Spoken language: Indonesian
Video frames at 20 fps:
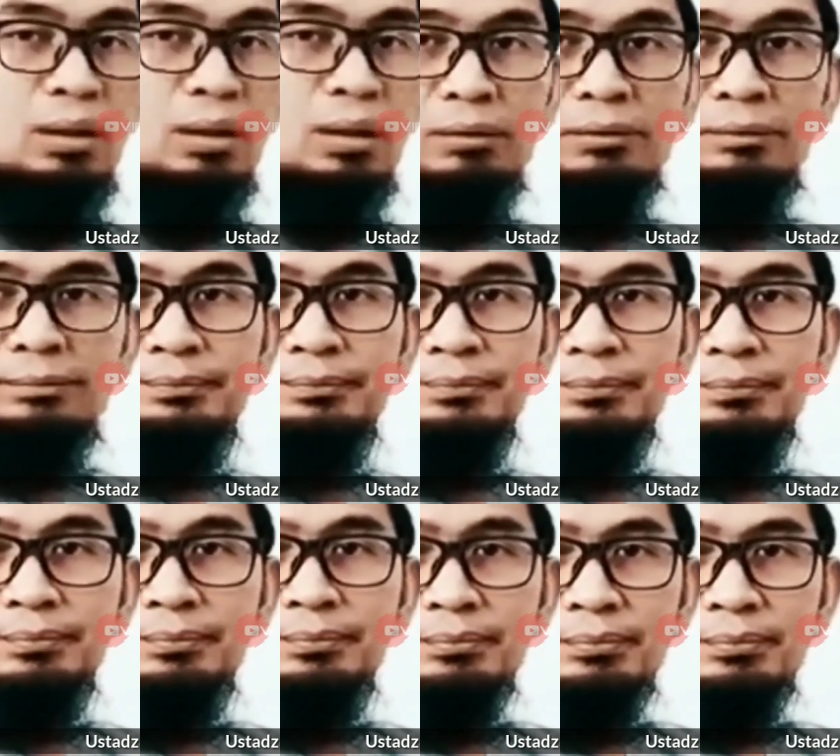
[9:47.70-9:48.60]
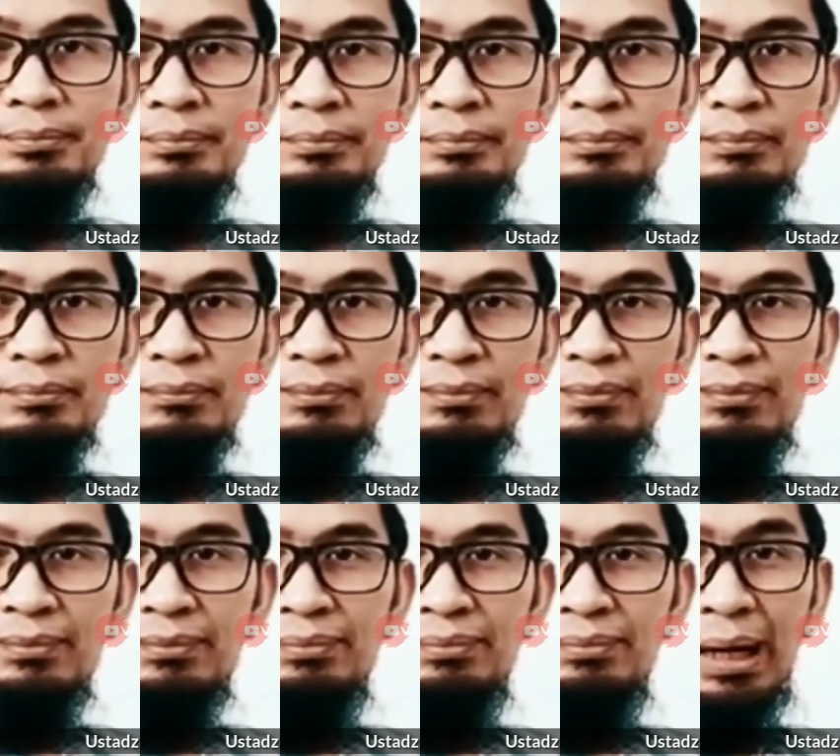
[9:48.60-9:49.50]
takwa.
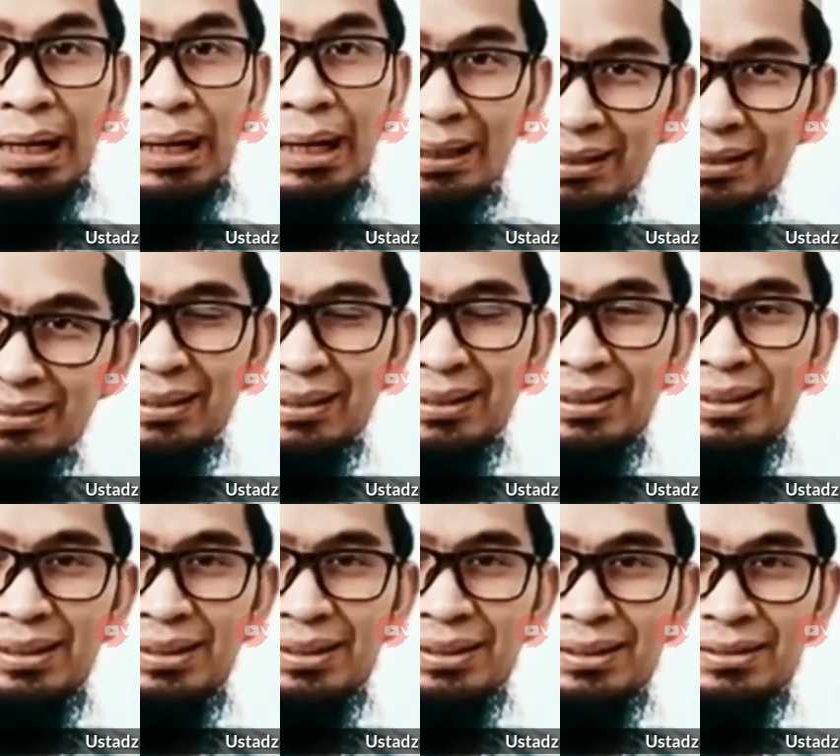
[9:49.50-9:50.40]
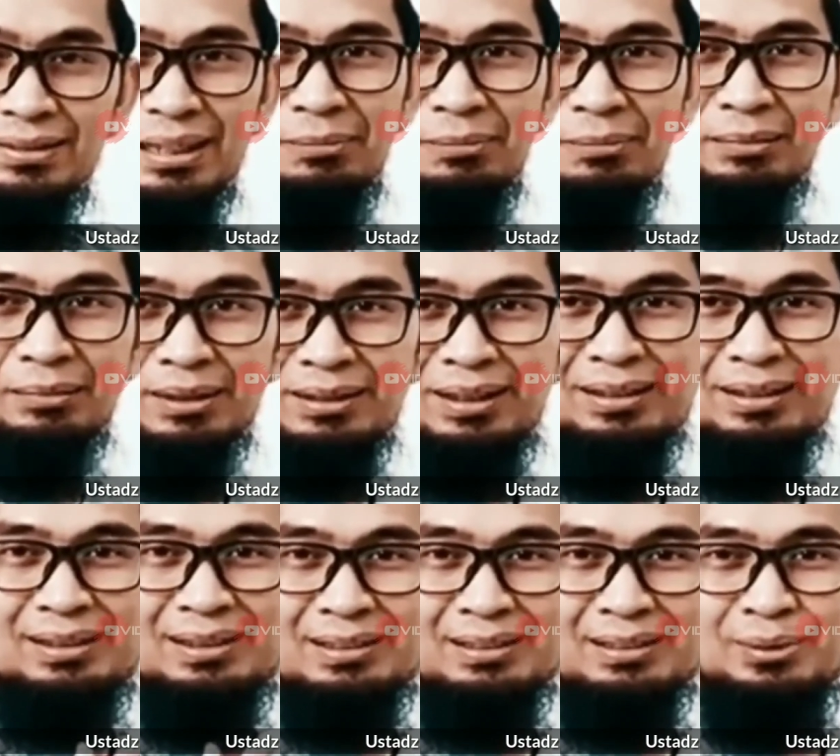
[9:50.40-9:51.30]
Maka dari sini, siapkan
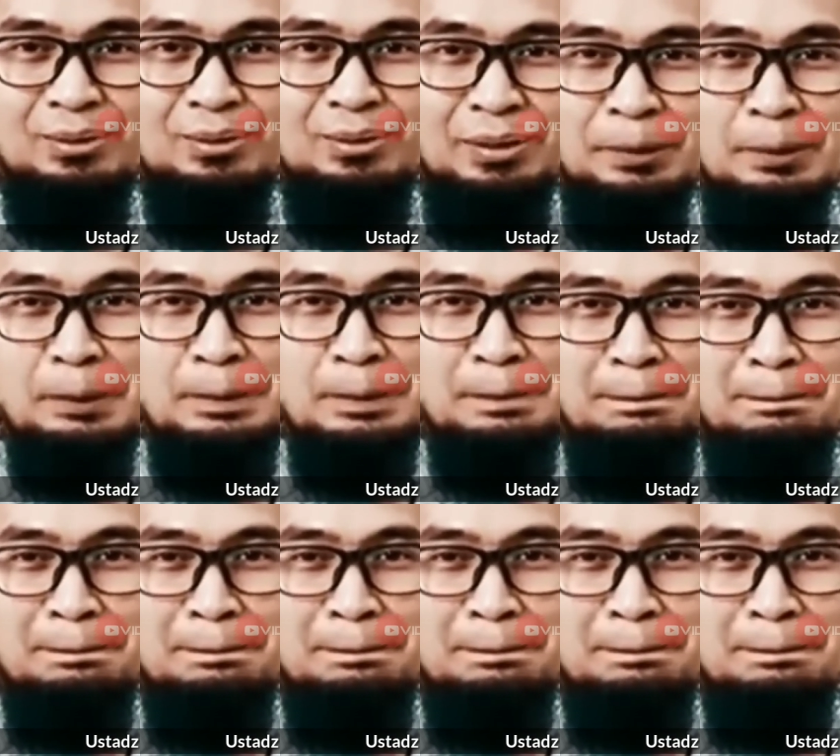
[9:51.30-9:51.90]
mental kita sebelumnya.